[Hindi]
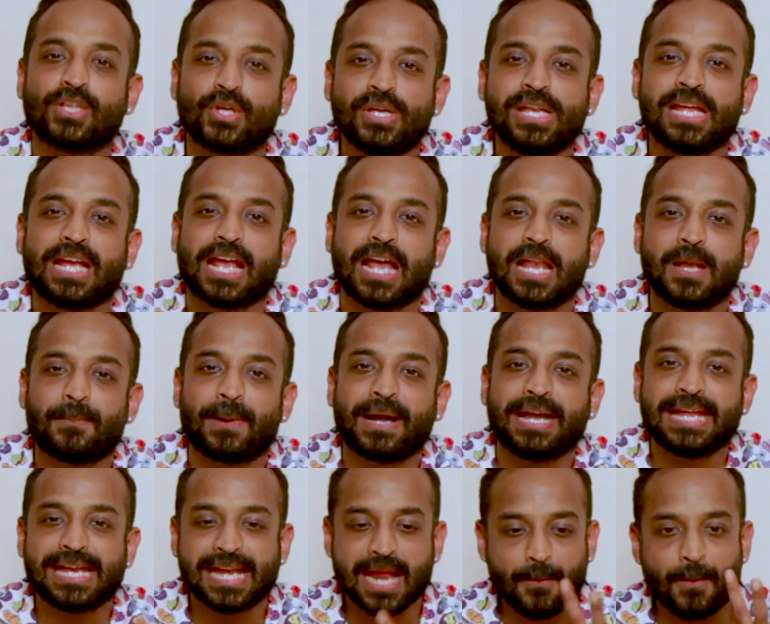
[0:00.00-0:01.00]
तो निकल
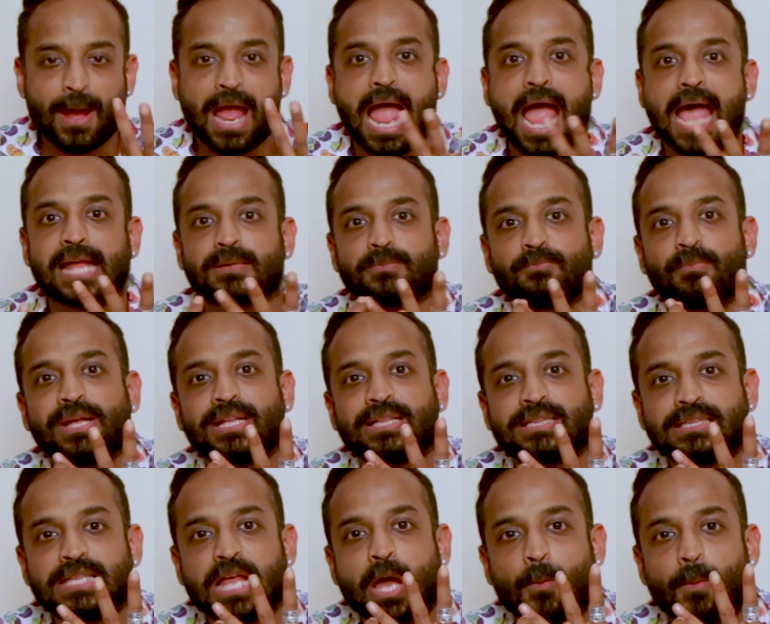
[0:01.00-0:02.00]
पड़ी ना वहाँ हाथ में
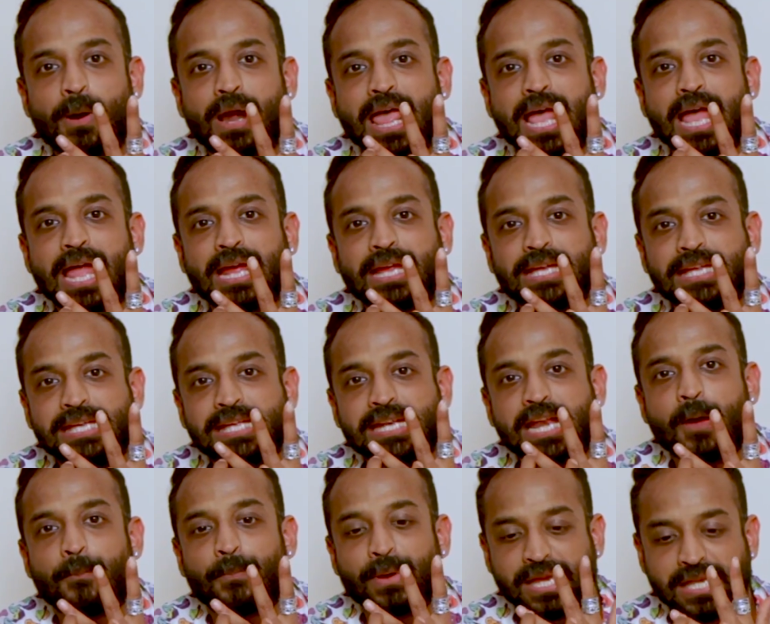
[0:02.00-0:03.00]
इतना बड़ा है
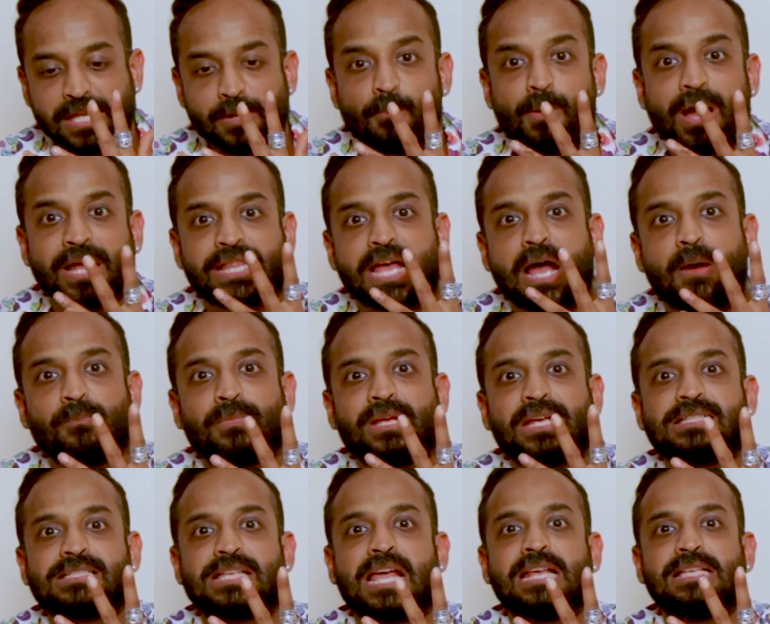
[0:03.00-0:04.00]
हीरा पहनी बादाम
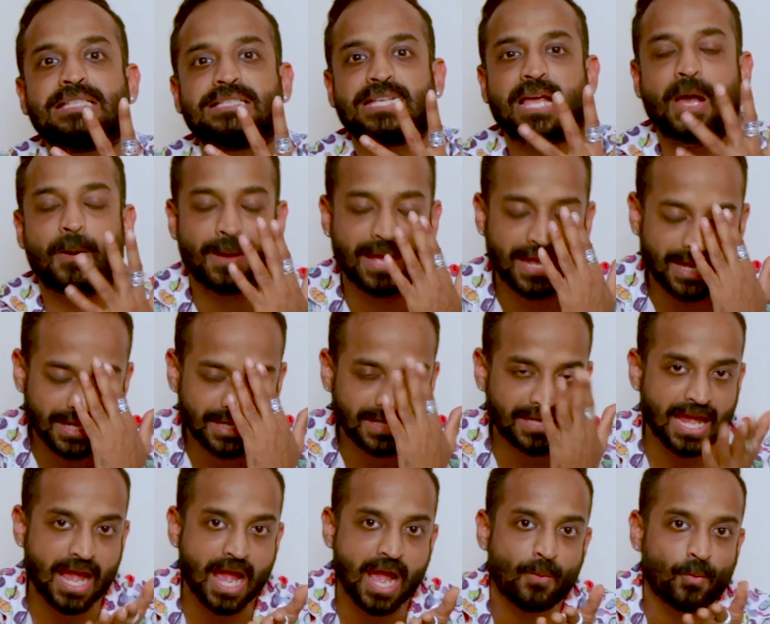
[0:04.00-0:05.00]
के साइज का वहाँ
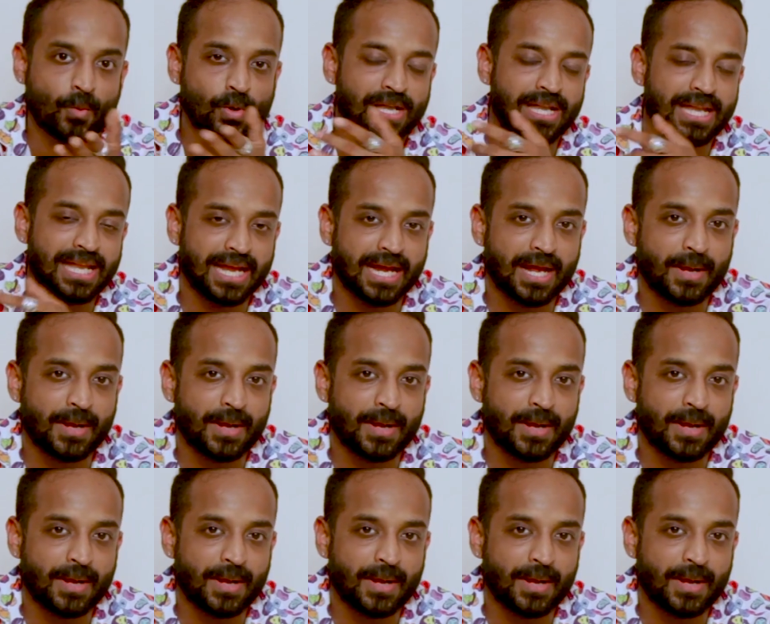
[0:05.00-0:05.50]
क्या बोलने